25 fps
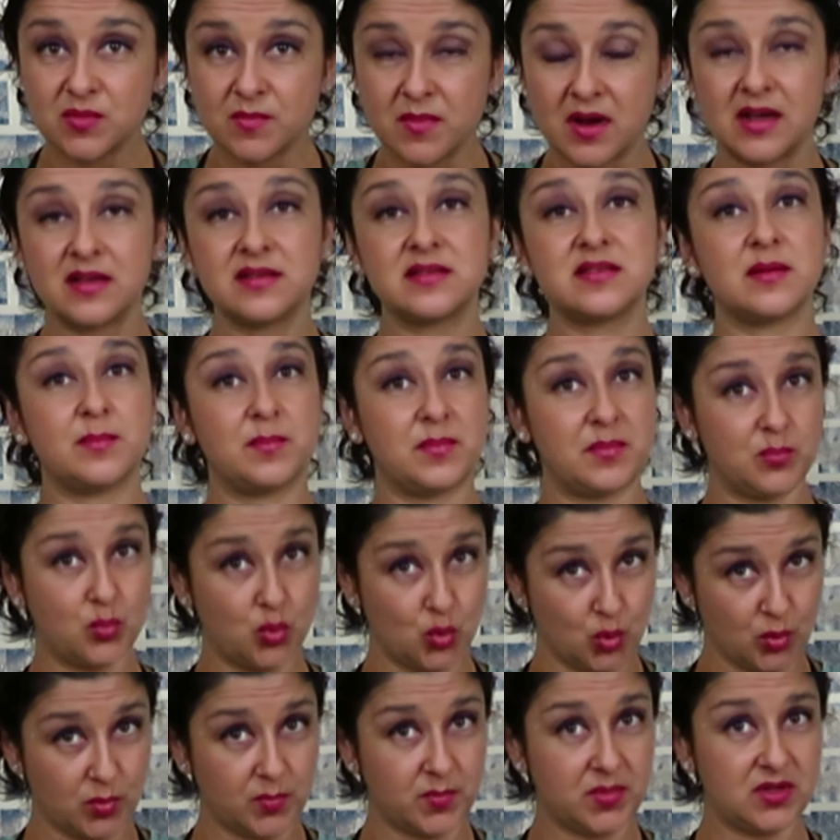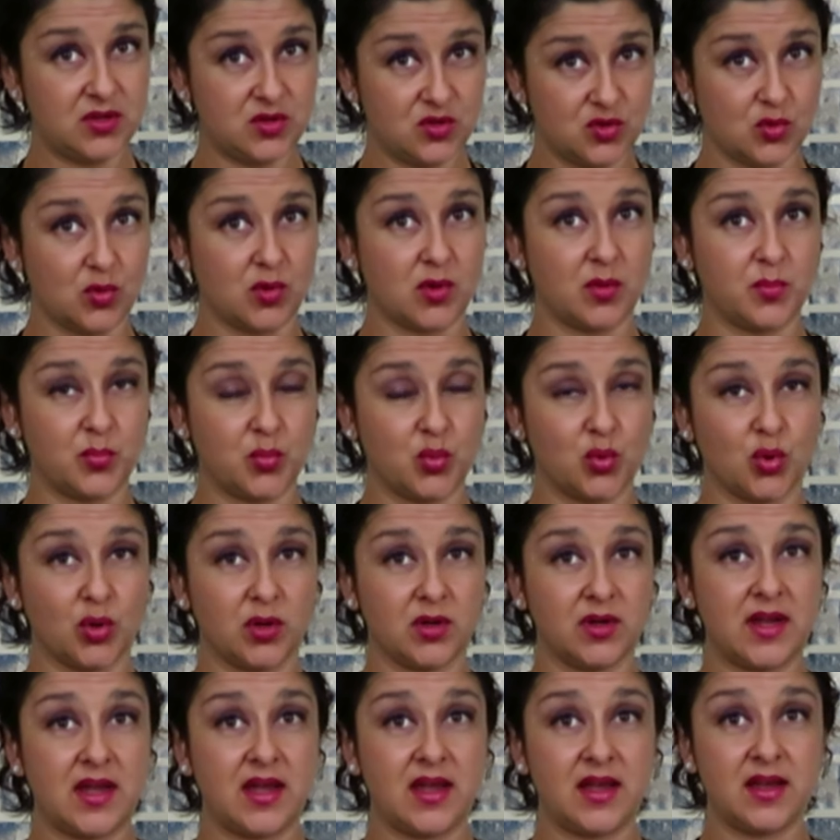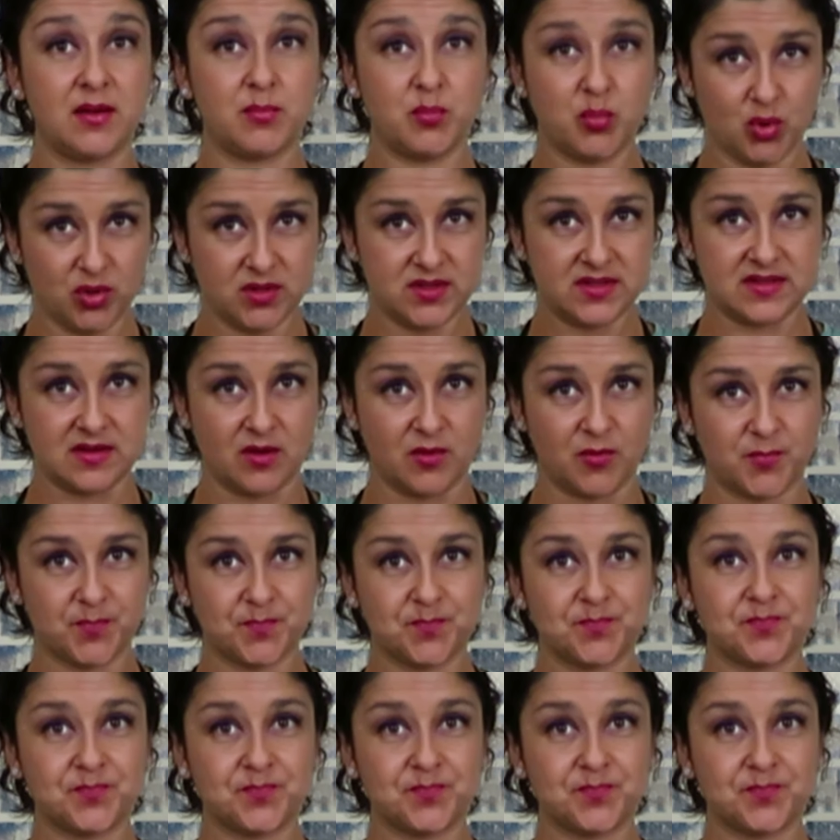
de massa por pessoa, por é, porção.